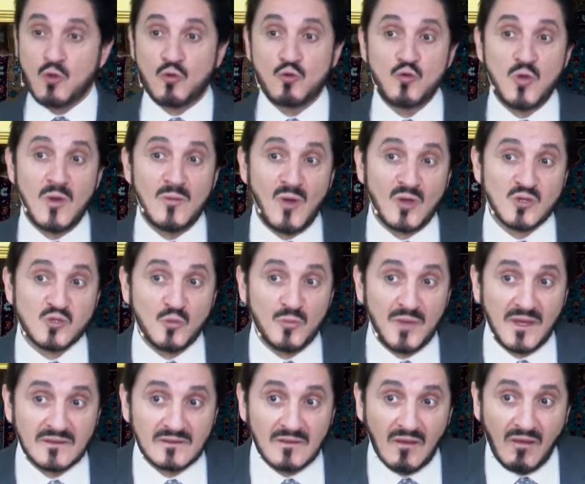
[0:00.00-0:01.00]
كلها
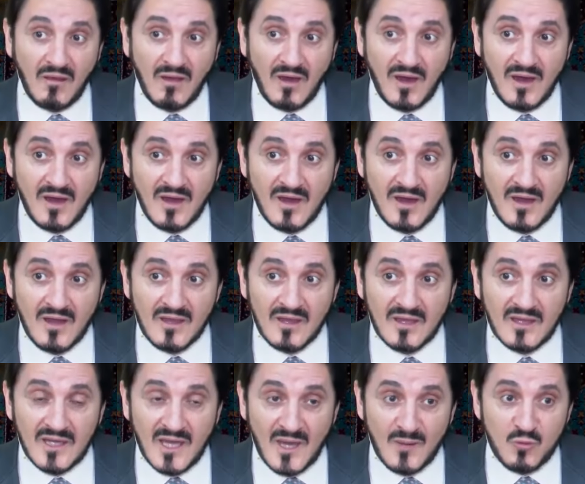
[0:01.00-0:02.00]
محسوبة عند الله
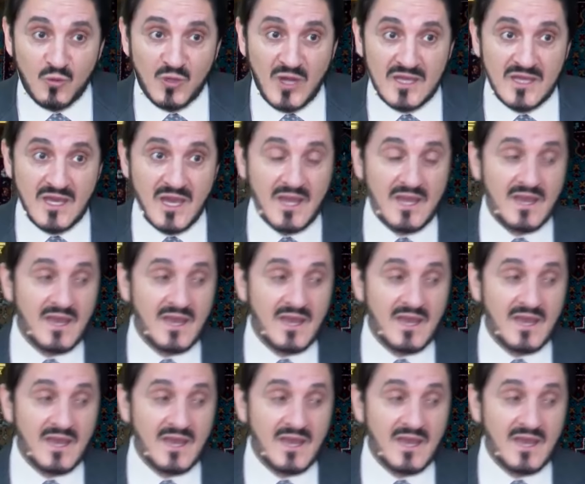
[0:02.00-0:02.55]
يا بني